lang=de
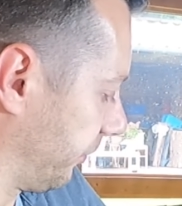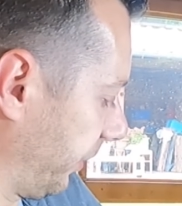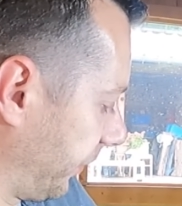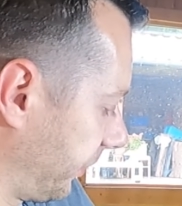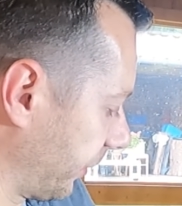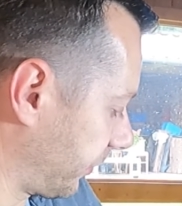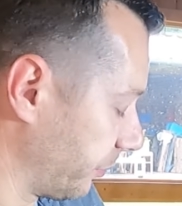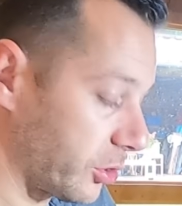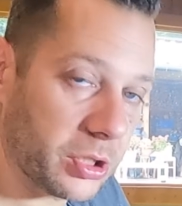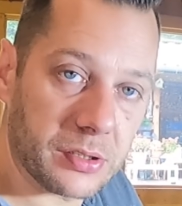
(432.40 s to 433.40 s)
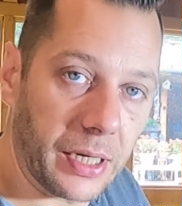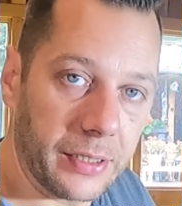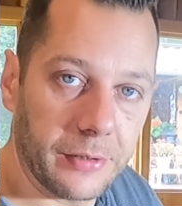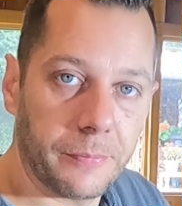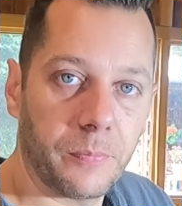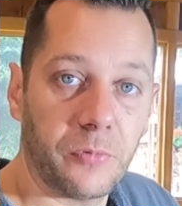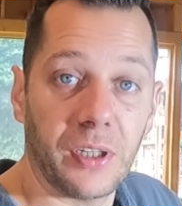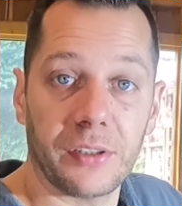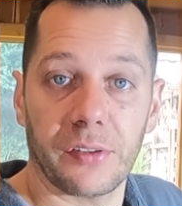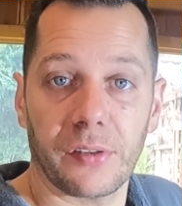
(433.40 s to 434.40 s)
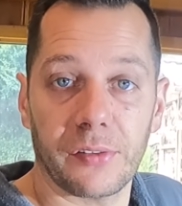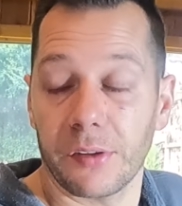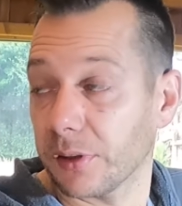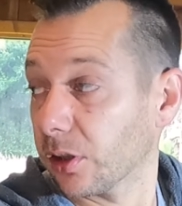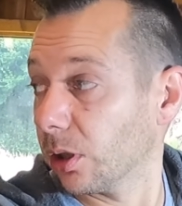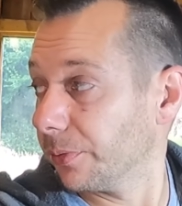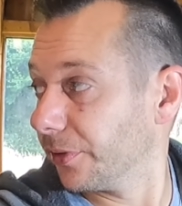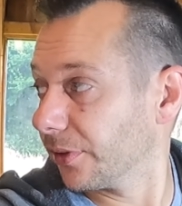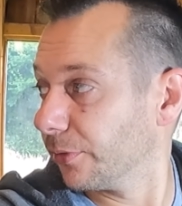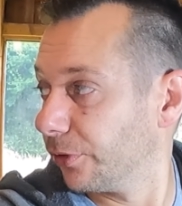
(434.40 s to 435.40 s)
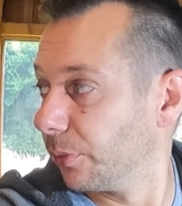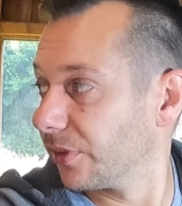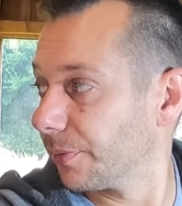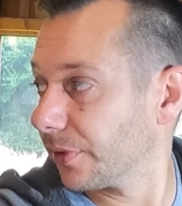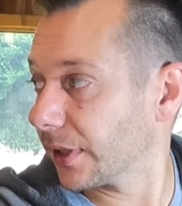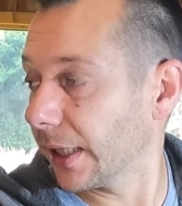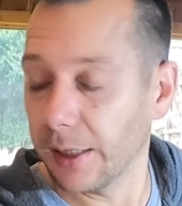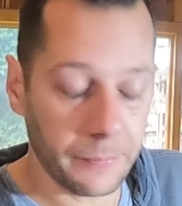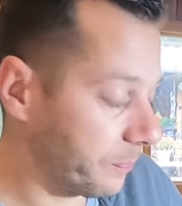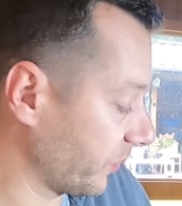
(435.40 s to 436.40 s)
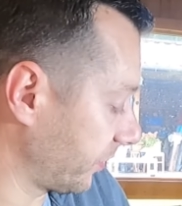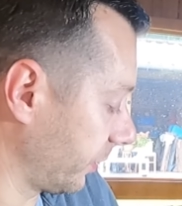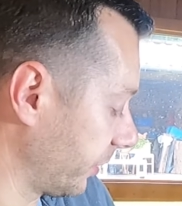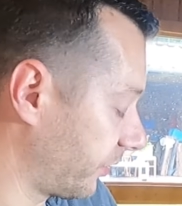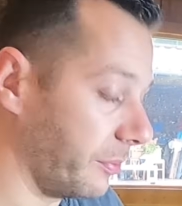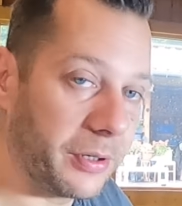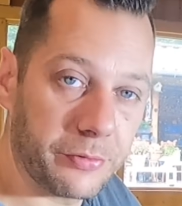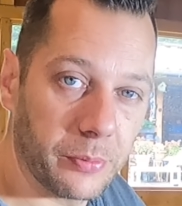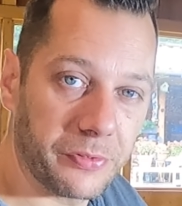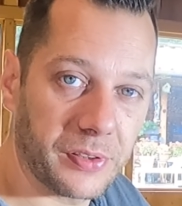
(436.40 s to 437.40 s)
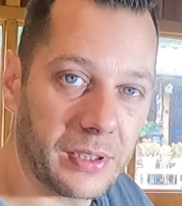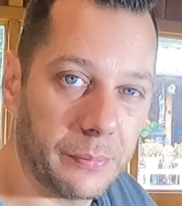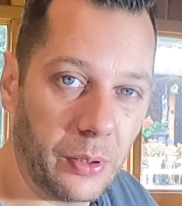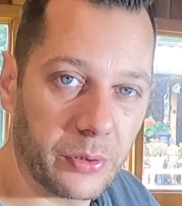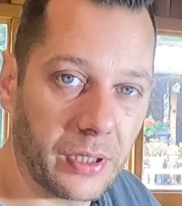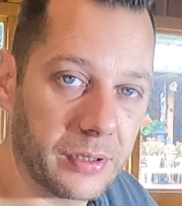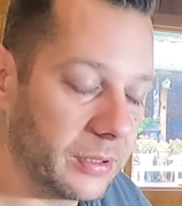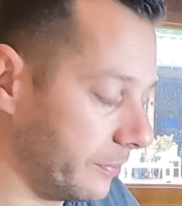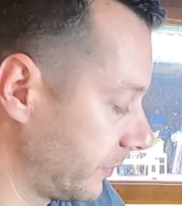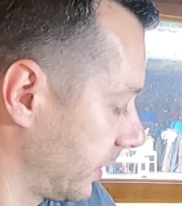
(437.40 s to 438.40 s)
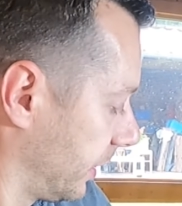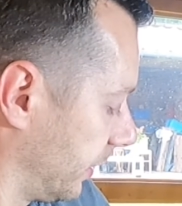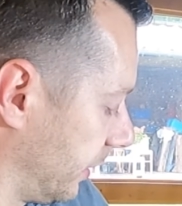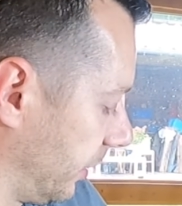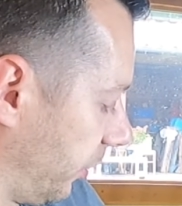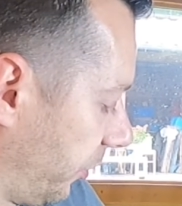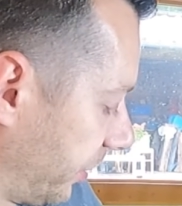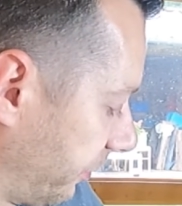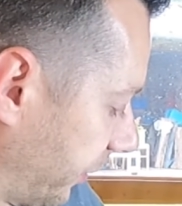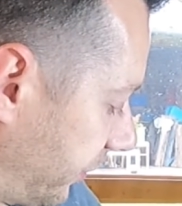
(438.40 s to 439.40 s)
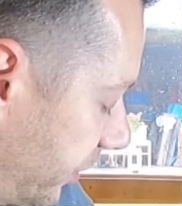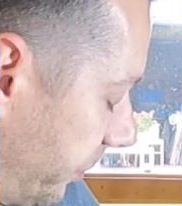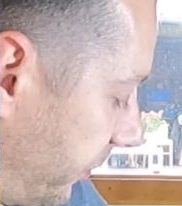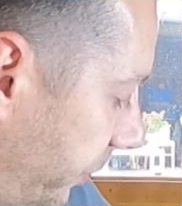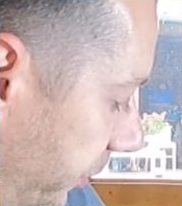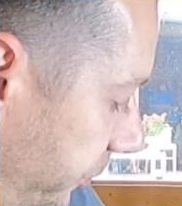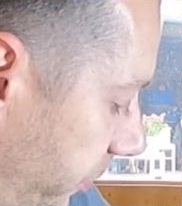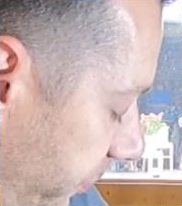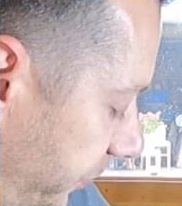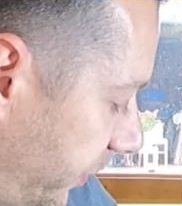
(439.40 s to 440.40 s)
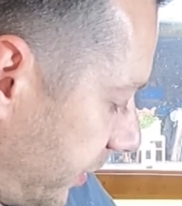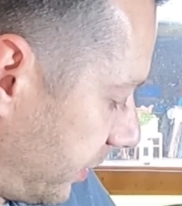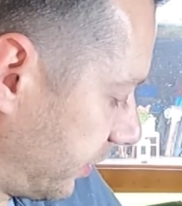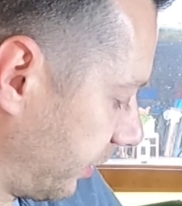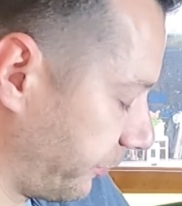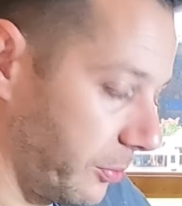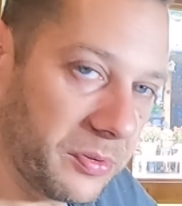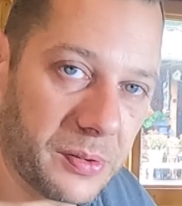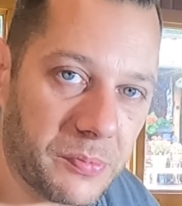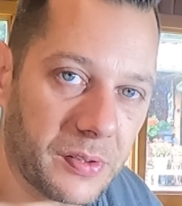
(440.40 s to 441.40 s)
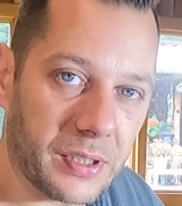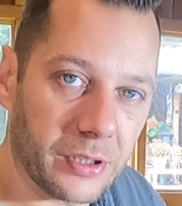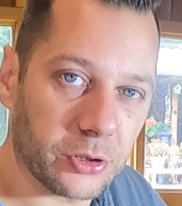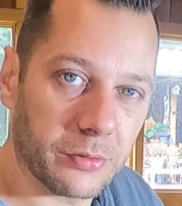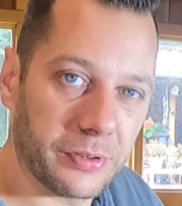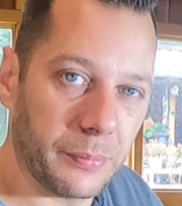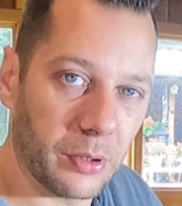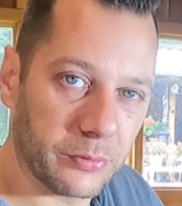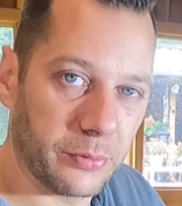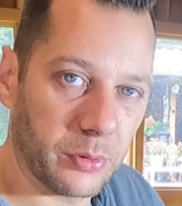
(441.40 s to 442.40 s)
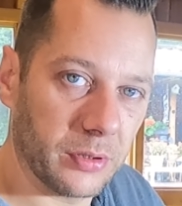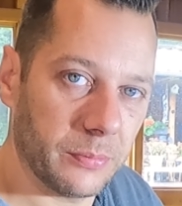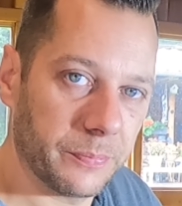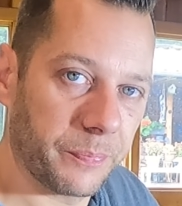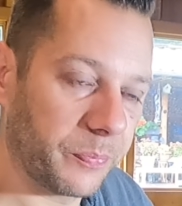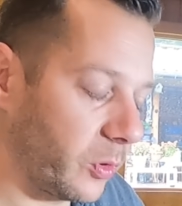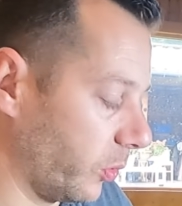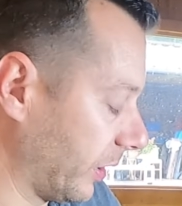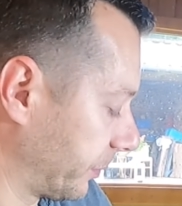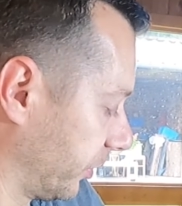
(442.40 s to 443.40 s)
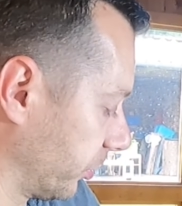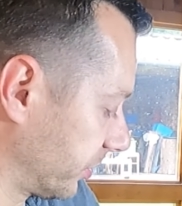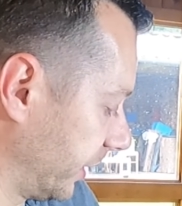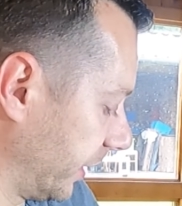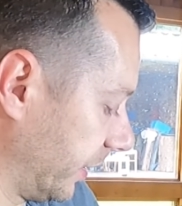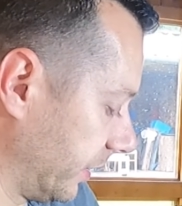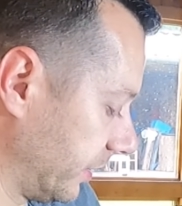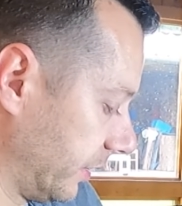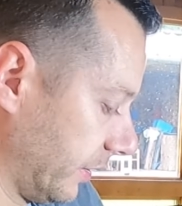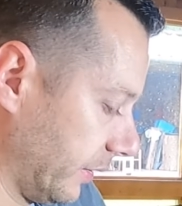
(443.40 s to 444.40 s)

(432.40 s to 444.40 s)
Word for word: Vielleicht sind das gemischte Teile. Vielleicht ist das, also der Kopf ist ein 75R, das ist aber ein 52er Baujahr hier. Und ich weiß nicht, ob 52 der 75R schon verbaut wurde oder ob da noch der